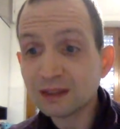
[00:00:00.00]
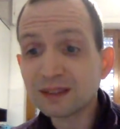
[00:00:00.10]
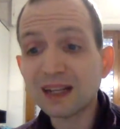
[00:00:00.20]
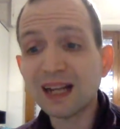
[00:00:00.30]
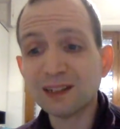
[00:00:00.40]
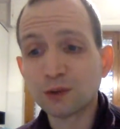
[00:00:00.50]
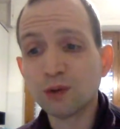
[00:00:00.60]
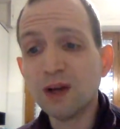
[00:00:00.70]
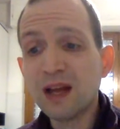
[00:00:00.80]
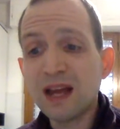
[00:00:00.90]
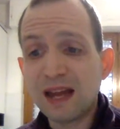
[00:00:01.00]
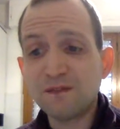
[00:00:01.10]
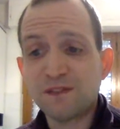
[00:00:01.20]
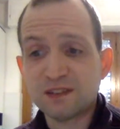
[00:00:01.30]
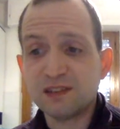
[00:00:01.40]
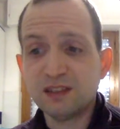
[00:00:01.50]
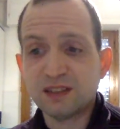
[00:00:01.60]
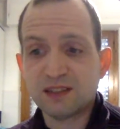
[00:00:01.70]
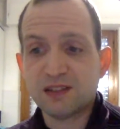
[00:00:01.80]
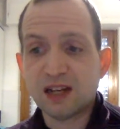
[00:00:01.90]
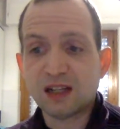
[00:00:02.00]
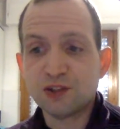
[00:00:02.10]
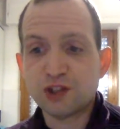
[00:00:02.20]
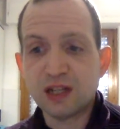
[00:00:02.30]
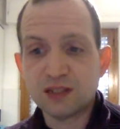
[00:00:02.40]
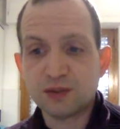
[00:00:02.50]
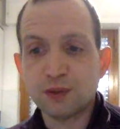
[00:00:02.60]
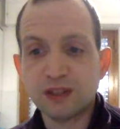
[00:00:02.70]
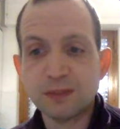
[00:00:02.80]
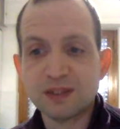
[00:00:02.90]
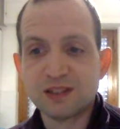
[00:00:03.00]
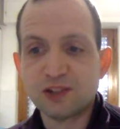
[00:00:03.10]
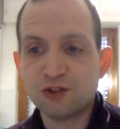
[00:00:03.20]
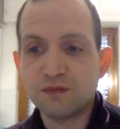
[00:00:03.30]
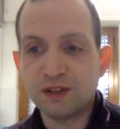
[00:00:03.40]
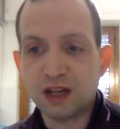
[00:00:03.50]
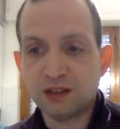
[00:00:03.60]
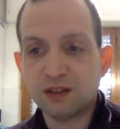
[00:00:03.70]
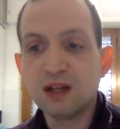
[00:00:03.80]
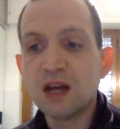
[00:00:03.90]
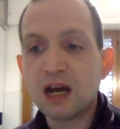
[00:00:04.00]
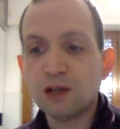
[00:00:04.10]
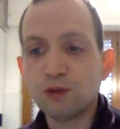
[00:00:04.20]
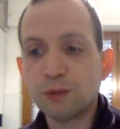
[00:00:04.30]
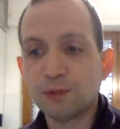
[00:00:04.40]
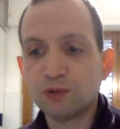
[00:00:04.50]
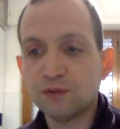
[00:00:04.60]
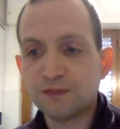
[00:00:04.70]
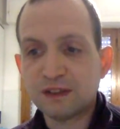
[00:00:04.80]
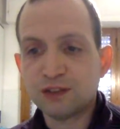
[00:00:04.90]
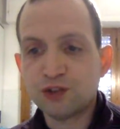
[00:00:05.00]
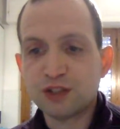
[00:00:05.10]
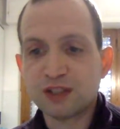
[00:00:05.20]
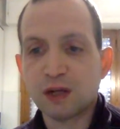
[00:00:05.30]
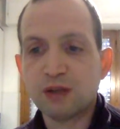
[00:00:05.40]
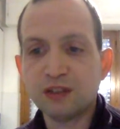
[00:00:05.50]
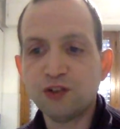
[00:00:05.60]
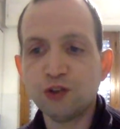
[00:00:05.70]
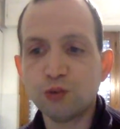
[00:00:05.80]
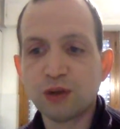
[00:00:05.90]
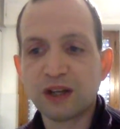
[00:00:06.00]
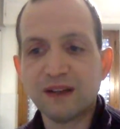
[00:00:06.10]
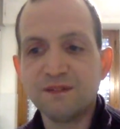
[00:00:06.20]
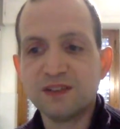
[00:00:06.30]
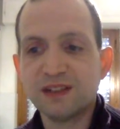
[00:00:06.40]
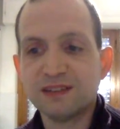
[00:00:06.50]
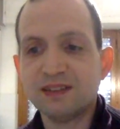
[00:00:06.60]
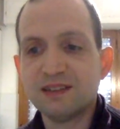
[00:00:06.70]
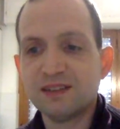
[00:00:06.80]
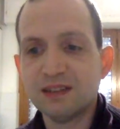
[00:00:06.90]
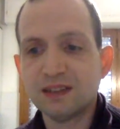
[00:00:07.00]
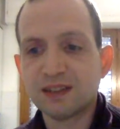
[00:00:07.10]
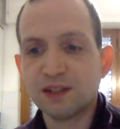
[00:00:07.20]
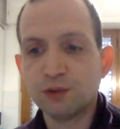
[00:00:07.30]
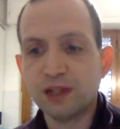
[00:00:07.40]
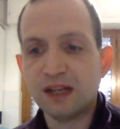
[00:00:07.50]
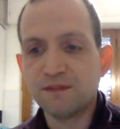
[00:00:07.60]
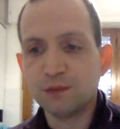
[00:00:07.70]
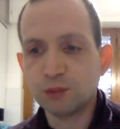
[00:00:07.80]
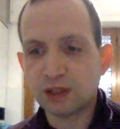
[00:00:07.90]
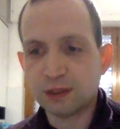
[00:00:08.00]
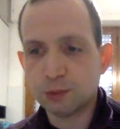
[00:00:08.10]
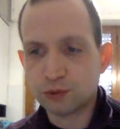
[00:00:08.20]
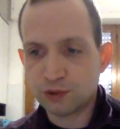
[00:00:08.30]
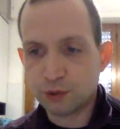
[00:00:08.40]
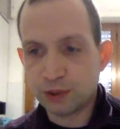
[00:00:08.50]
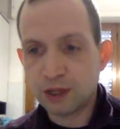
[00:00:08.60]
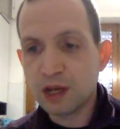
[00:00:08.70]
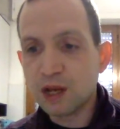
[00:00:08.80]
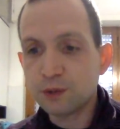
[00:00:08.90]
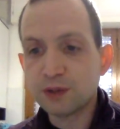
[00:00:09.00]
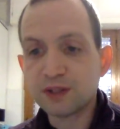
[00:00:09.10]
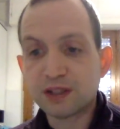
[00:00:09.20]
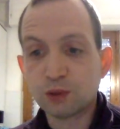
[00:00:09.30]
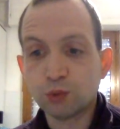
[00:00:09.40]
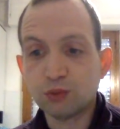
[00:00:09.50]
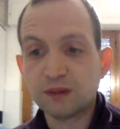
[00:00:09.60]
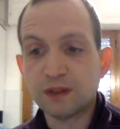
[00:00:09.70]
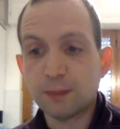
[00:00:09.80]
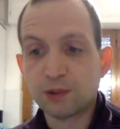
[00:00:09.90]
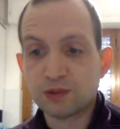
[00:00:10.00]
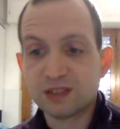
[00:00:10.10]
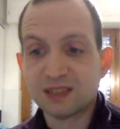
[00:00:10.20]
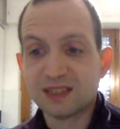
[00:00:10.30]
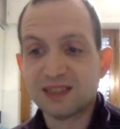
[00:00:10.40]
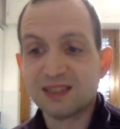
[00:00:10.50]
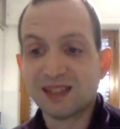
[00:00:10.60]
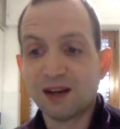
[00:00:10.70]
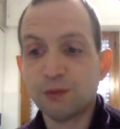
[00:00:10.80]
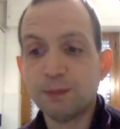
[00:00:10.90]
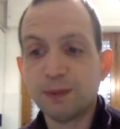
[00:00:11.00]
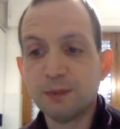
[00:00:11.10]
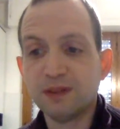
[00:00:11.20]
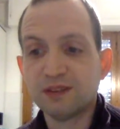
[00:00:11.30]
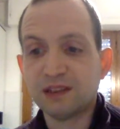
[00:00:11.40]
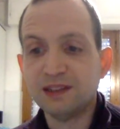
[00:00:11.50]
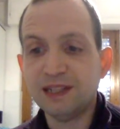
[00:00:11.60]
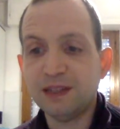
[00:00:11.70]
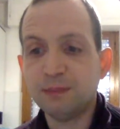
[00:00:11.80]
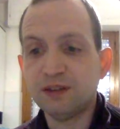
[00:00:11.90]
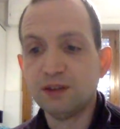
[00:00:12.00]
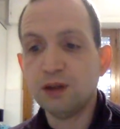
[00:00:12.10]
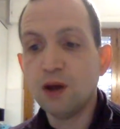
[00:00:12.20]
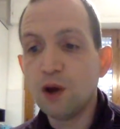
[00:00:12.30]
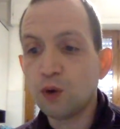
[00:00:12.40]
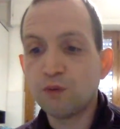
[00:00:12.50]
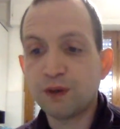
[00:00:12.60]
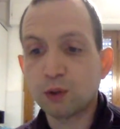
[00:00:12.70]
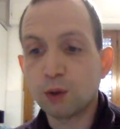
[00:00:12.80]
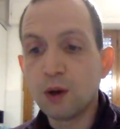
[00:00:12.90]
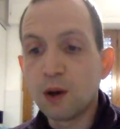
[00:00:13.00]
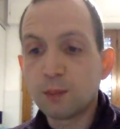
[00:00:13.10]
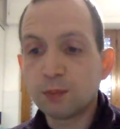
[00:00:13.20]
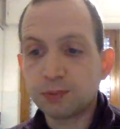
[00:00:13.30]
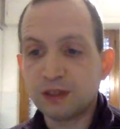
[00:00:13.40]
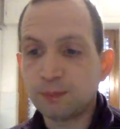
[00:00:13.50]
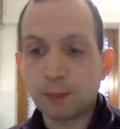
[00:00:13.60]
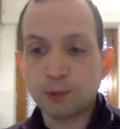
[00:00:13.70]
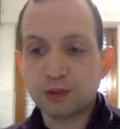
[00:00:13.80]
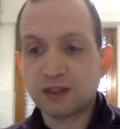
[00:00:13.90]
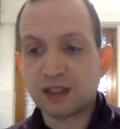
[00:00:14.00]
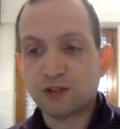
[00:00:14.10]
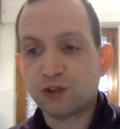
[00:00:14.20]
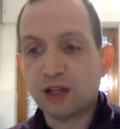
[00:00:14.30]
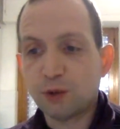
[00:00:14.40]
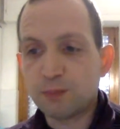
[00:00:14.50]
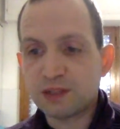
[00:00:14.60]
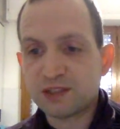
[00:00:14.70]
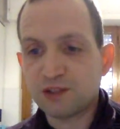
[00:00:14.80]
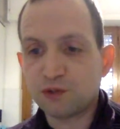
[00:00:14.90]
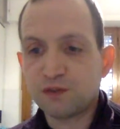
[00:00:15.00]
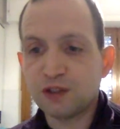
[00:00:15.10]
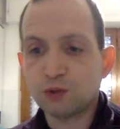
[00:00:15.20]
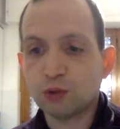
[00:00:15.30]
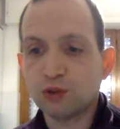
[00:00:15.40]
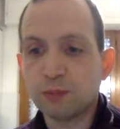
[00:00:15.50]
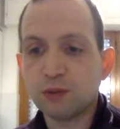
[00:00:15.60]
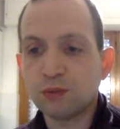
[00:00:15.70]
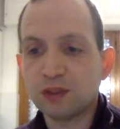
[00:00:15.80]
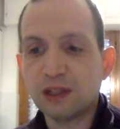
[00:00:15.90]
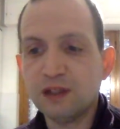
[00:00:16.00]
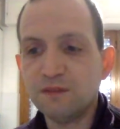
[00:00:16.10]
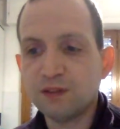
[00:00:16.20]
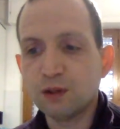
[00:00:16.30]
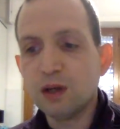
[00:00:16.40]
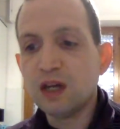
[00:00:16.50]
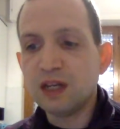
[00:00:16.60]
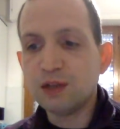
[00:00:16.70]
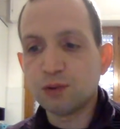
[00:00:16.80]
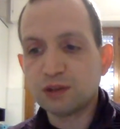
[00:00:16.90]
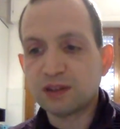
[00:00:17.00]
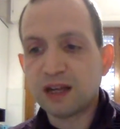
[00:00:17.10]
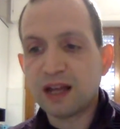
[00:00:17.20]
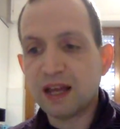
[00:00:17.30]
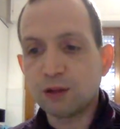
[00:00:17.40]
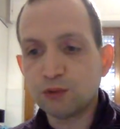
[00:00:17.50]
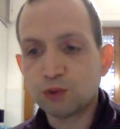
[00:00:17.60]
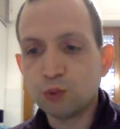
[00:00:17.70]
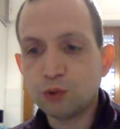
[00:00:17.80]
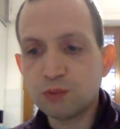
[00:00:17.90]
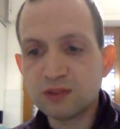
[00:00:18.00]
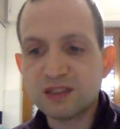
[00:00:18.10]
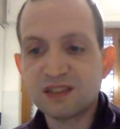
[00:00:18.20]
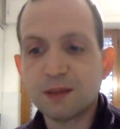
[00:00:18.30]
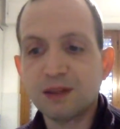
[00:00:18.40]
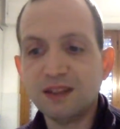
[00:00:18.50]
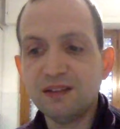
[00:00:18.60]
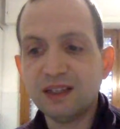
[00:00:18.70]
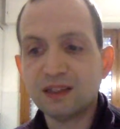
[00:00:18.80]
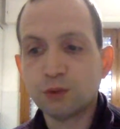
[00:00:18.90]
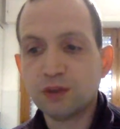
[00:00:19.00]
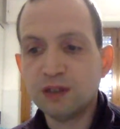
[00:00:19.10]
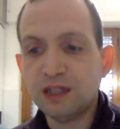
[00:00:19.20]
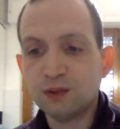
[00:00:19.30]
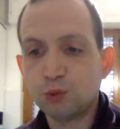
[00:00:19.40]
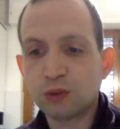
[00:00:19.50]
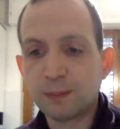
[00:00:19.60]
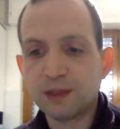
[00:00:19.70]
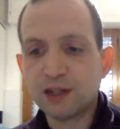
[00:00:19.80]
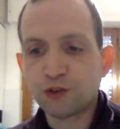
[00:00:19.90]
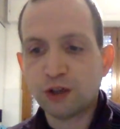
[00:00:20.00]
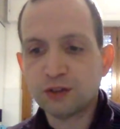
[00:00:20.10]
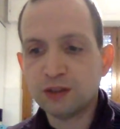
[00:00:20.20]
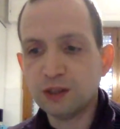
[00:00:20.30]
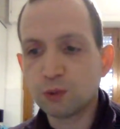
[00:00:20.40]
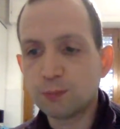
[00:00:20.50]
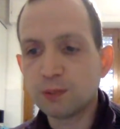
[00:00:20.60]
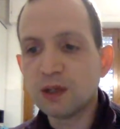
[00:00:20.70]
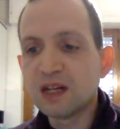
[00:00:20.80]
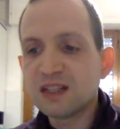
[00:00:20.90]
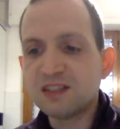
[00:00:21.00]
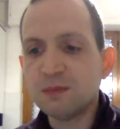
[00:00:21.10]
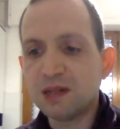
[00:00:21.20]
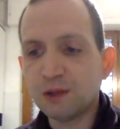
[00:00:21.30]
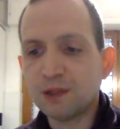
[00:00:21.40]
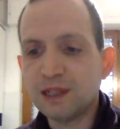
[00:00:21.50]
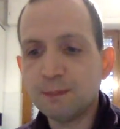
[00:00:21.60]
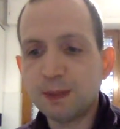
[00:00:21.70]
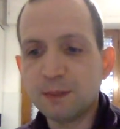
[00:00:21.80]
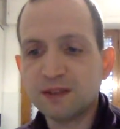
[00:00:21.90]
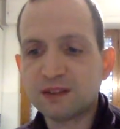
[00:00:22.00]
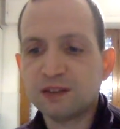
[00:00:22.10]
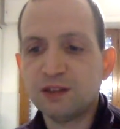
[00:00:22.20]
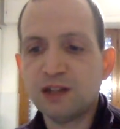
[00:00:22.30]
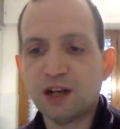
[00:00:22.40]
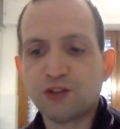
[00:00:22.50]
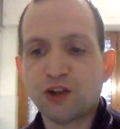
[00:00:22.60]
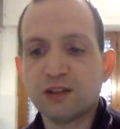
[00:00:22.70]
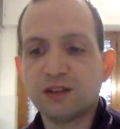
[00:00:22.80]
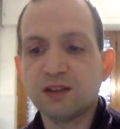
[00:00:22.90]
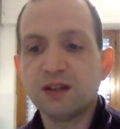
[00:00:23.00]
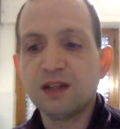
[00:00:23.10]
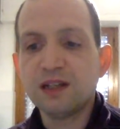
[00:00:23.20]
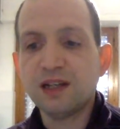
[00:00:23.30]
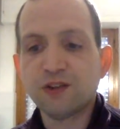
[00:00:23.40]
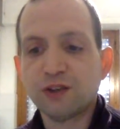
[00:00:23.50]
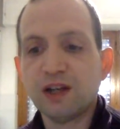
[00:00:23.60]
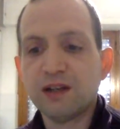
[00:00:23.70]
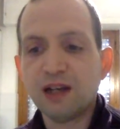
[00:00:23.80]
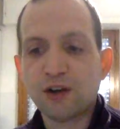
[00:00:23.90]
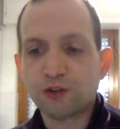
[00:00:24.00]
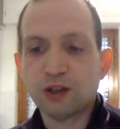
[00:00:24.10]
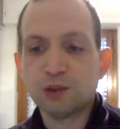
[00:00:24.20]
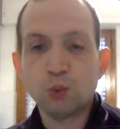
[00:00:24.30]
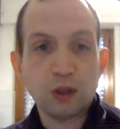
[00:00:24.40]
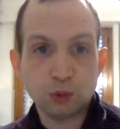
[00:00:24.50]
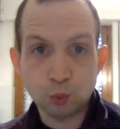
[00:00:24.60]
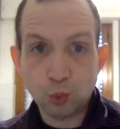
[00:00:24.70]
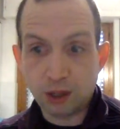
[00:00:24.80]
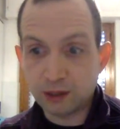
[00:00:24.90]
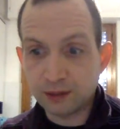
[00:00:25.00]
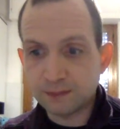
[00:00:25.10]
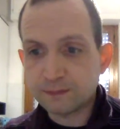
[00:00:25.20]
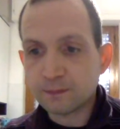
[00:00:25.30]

Tra l'altro è in fase di test la cancellazione dei messaggi inviati. Al loro posto infatti ci sarà una dicitura che avvisa il destinatario dell'avvenuta rimozione. Non è chiaro tuttavia però se, se saranno implementati i limiti, ovvero tipo potete cancellare un messaggio fino a 8 minuti dall'invio, inoltre è allo studio un sistema di indicatori di lettura per le chat di gruppo simile a quelli implementati nella chat, nelle, nella chat one-to-one.